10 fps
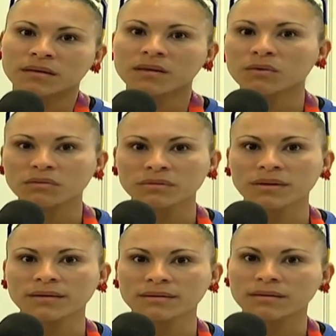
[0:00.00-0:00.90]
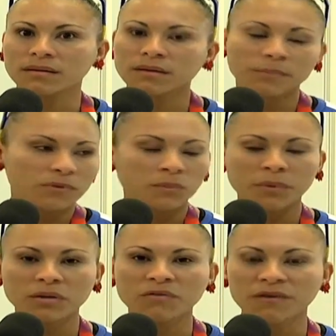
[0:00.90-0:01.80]
y constancia y por
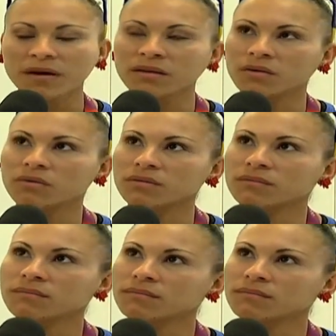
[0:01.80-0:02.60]
supuesto fe en Dios.